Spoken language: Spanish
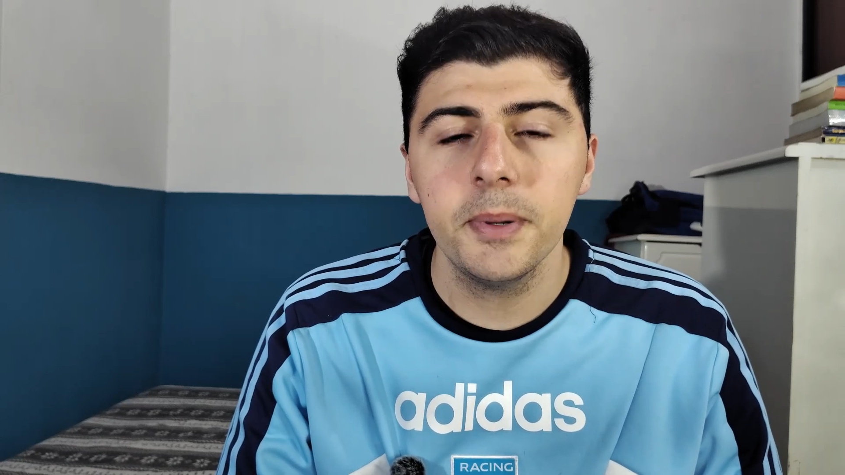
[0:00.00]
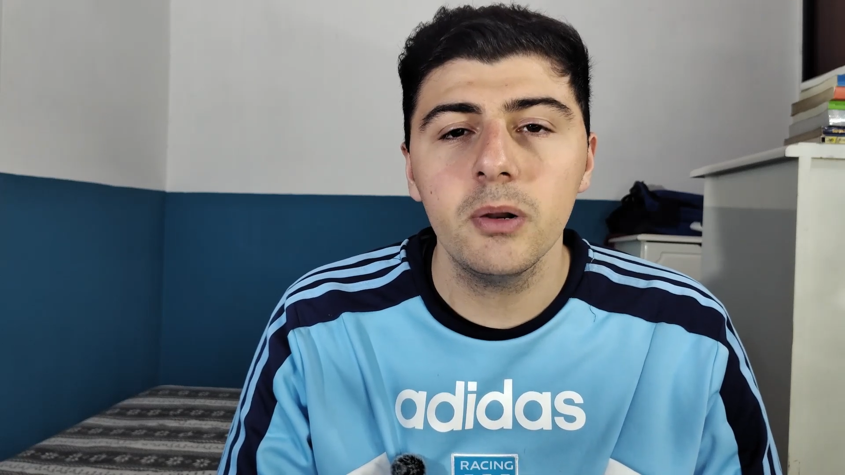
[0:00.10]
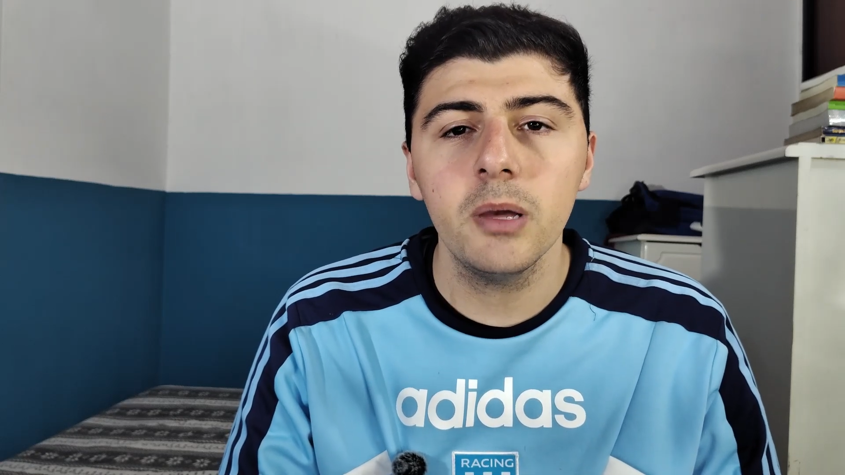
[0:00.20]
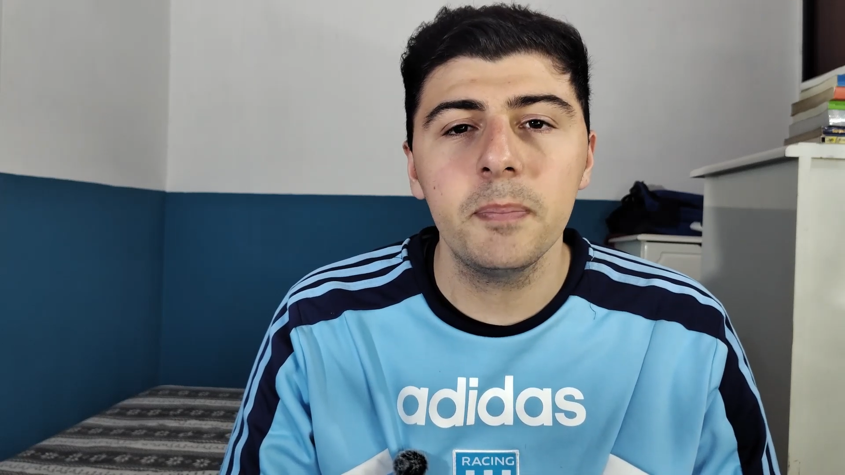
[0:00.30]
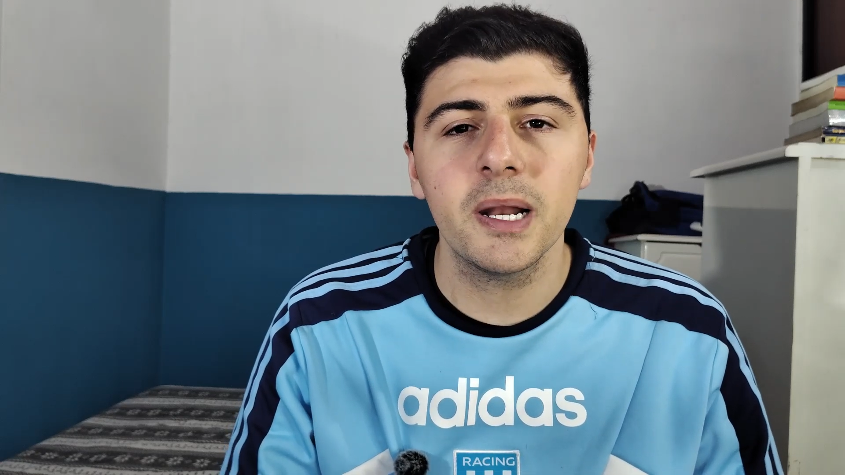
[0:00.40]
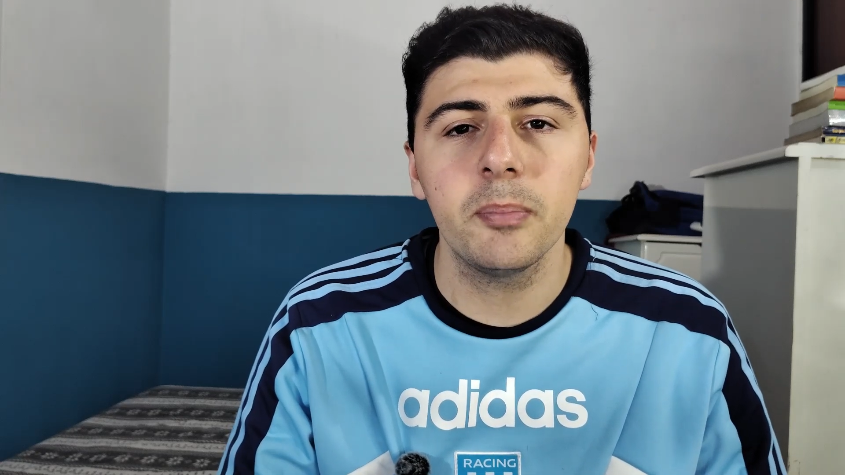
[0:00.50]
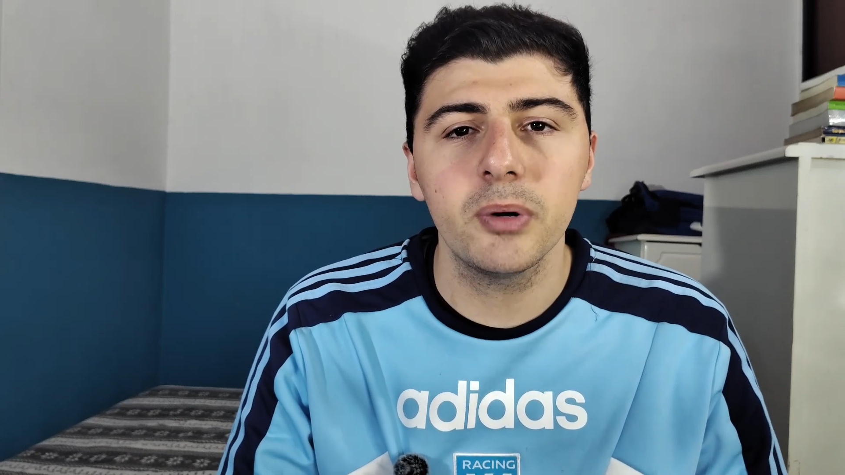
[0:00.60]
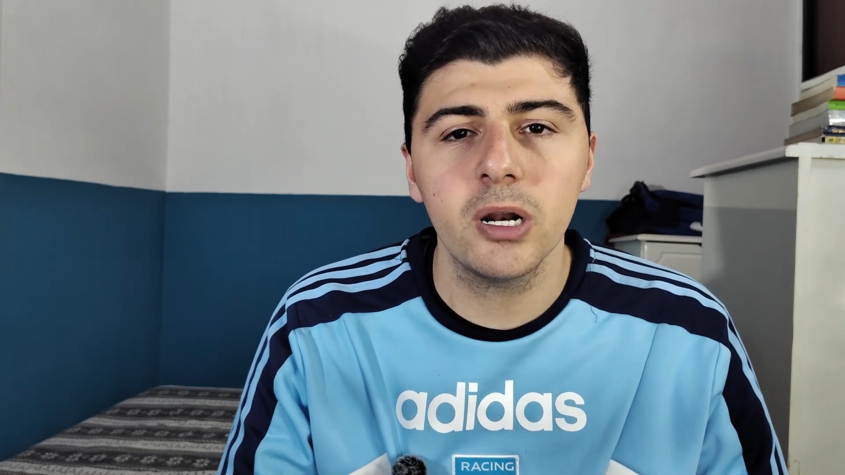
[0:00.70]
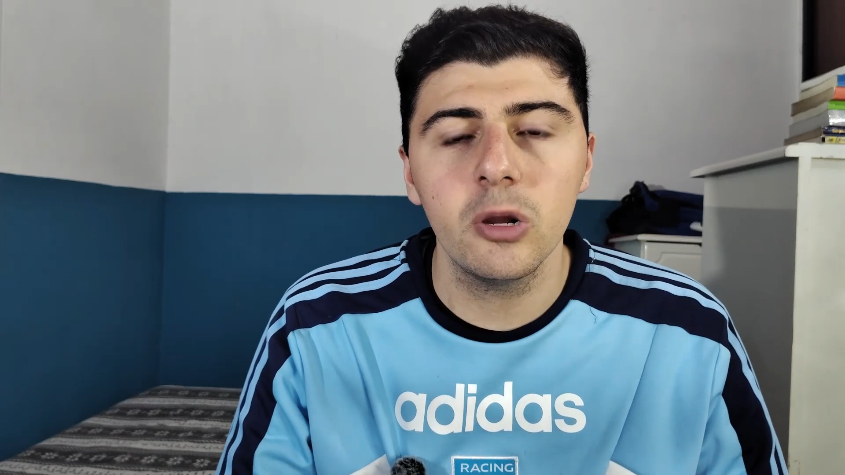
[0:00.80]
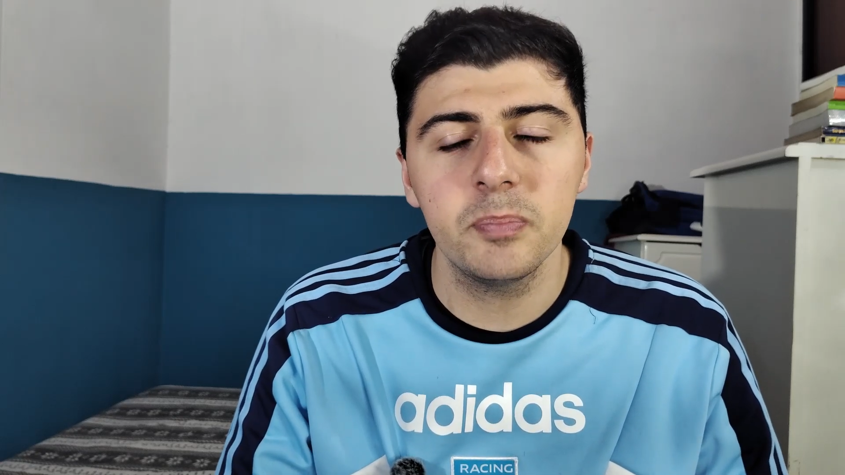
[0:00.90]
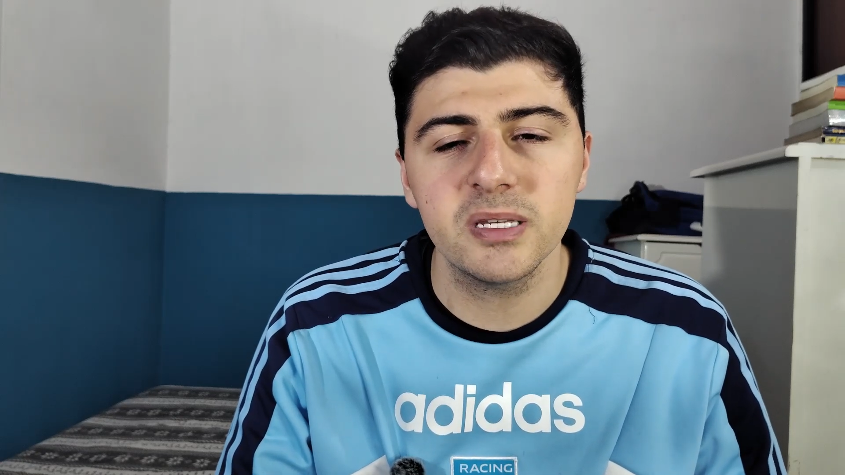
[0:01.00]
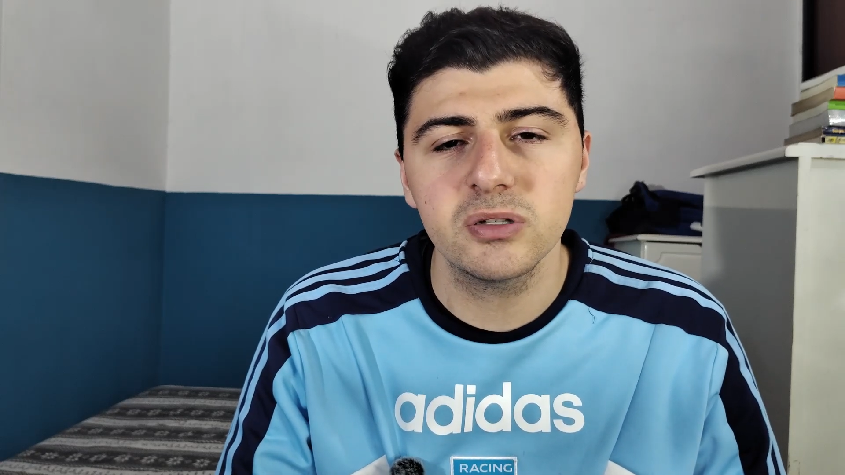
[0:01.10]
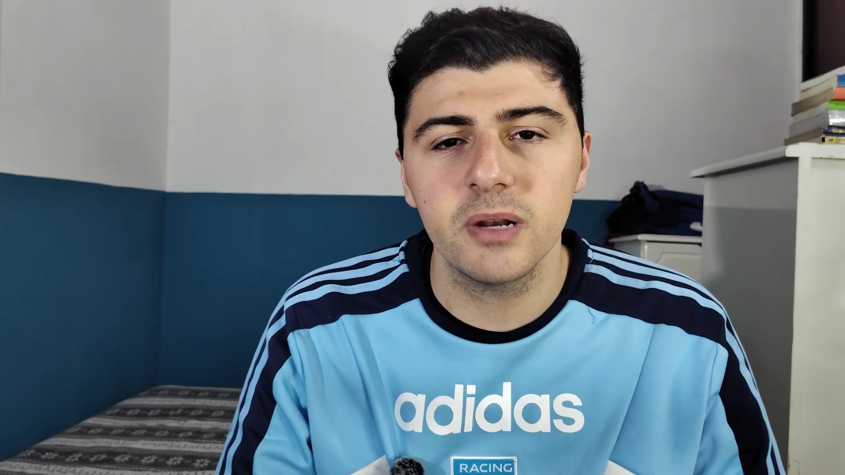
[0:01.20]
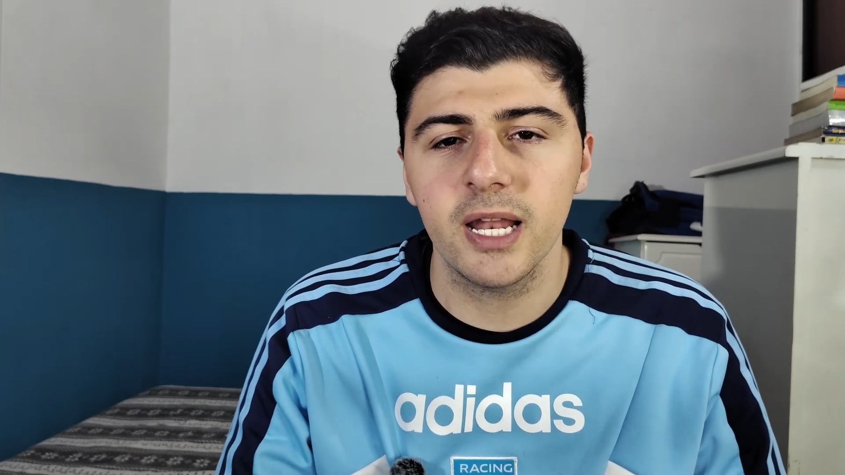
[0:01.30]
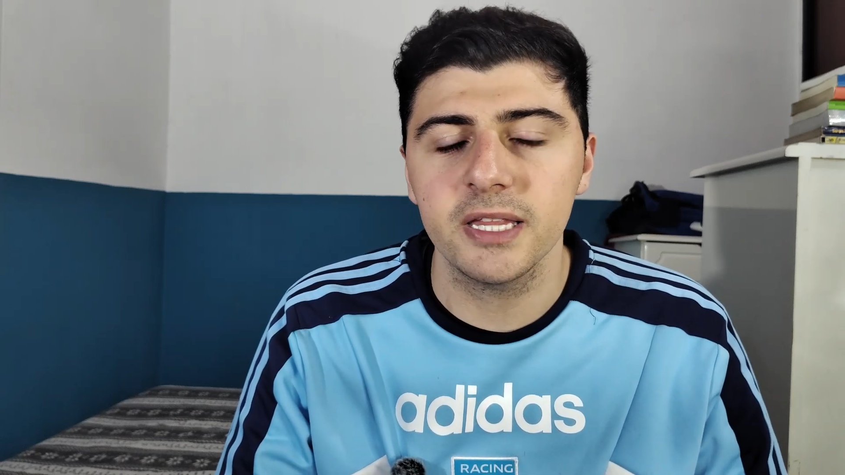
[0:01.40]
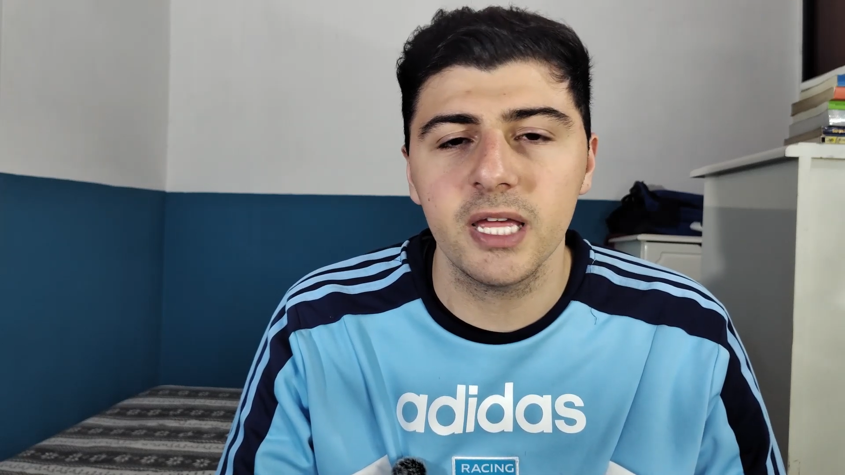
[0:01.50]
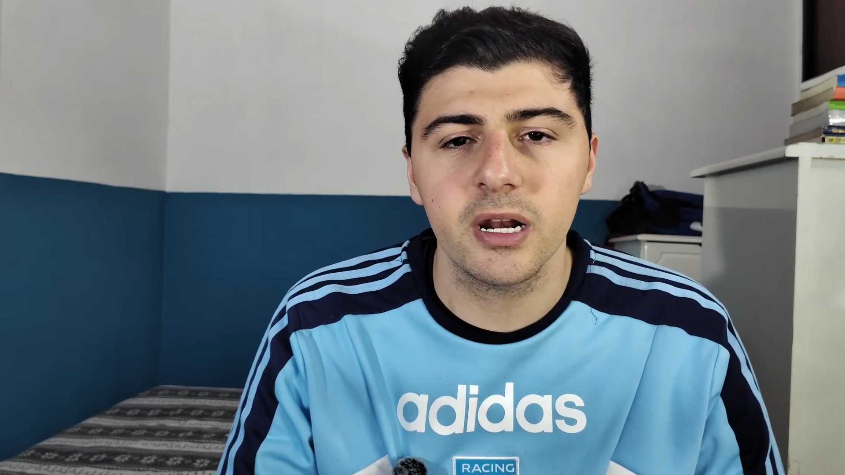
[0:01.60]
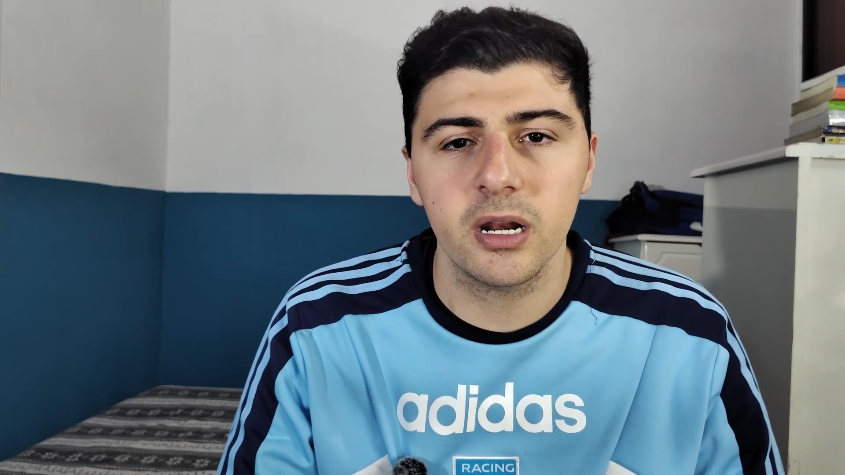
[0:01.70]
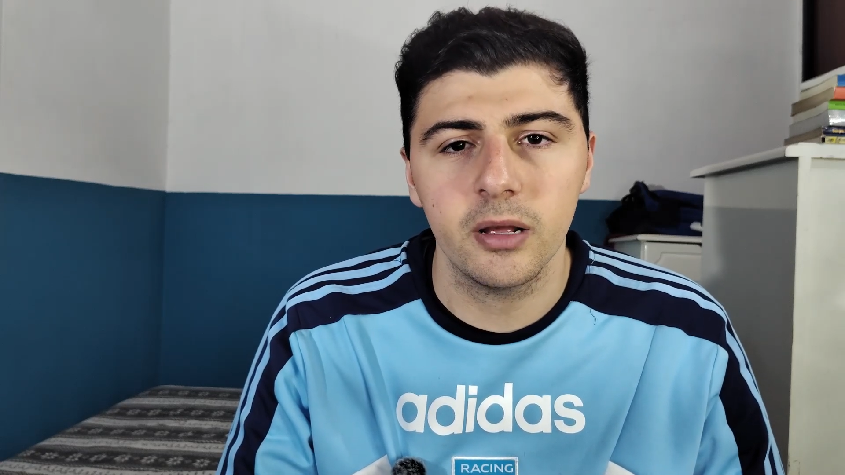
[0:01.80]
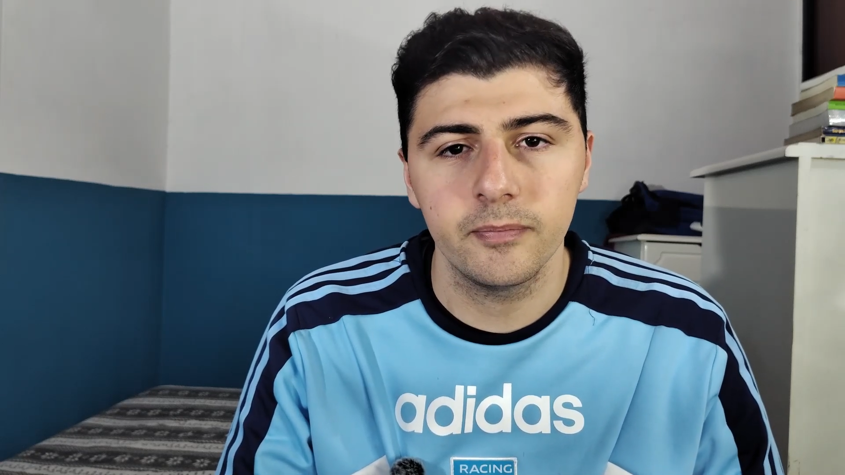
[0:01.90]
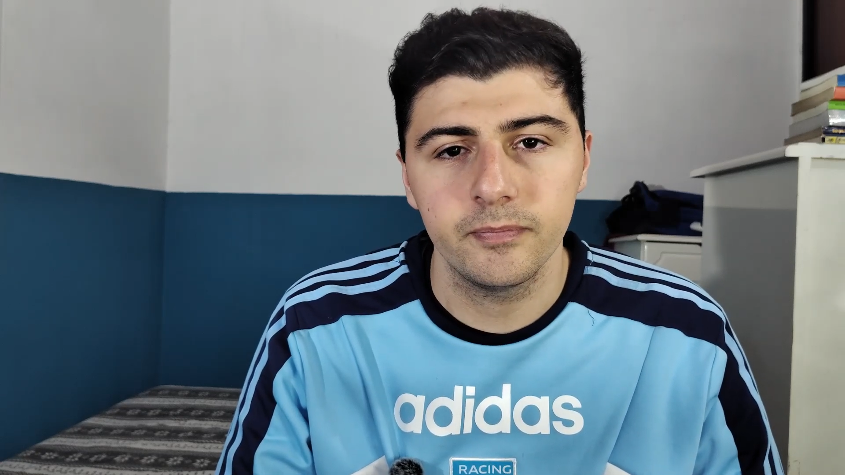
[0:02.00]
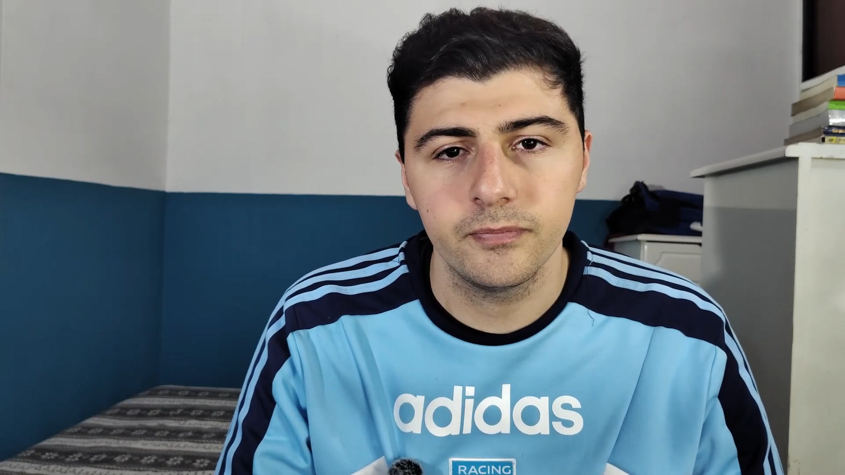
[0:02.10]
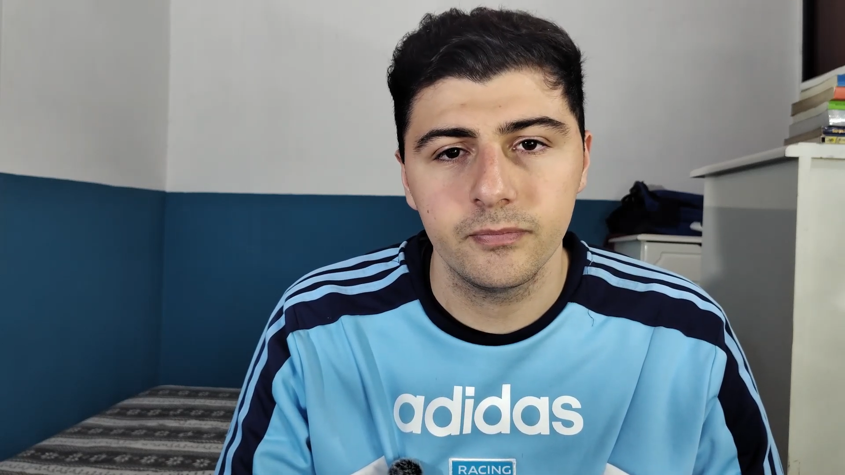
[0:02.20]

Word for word: pero es para poner los pies sobre la tierra.